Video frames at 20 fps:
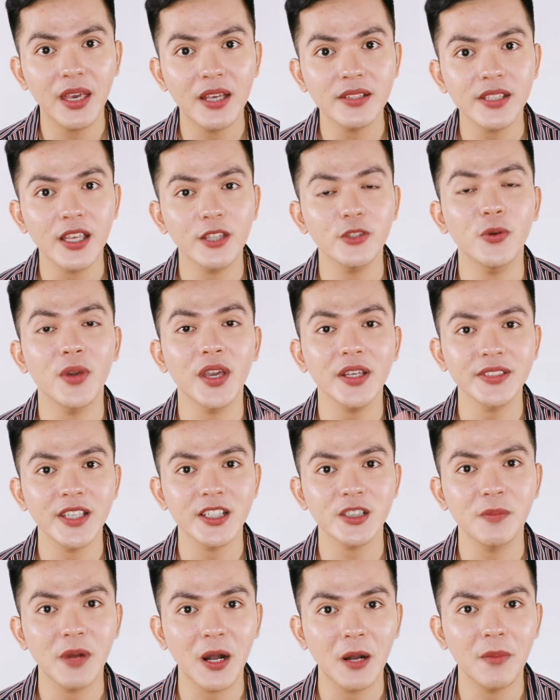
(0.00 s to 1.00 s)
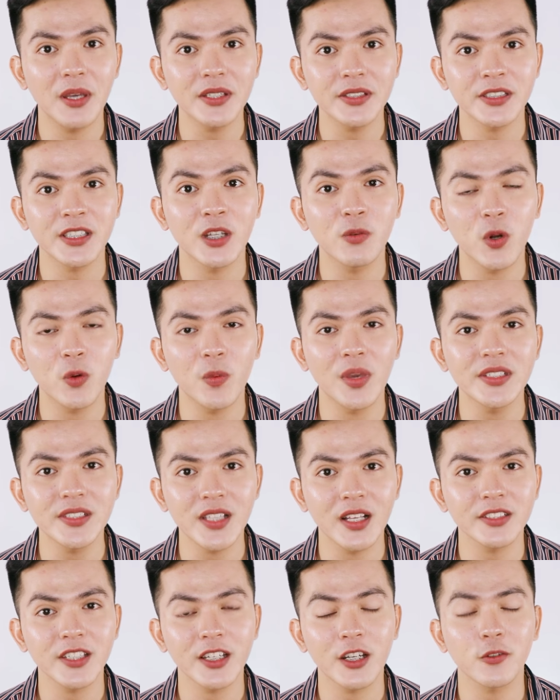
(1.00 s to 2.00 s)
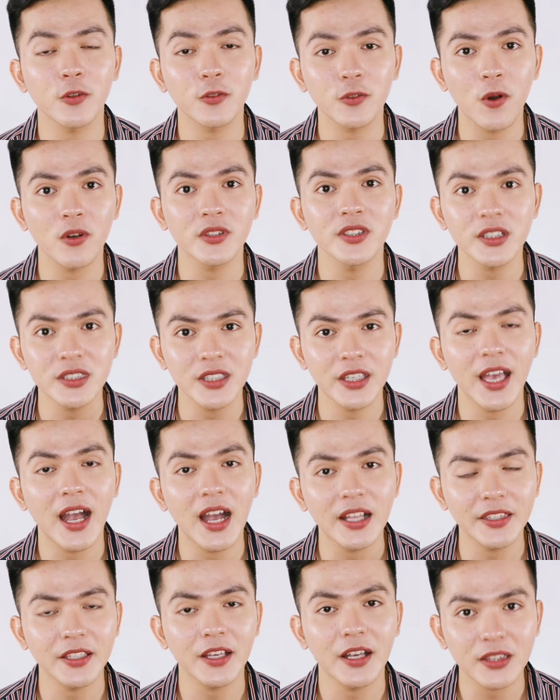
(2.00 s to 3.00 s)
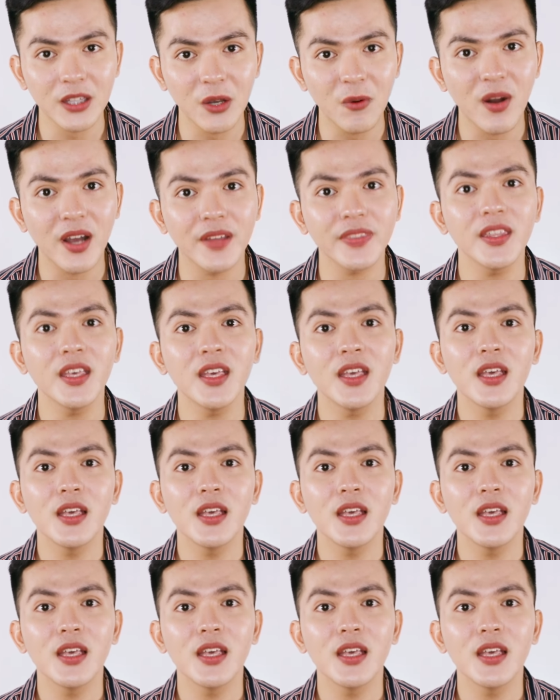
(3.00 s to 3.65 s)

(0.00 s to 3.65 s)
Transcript: best and yung excess mga best is nawa-waste lang siya, natotoxic niya yung ating katawan.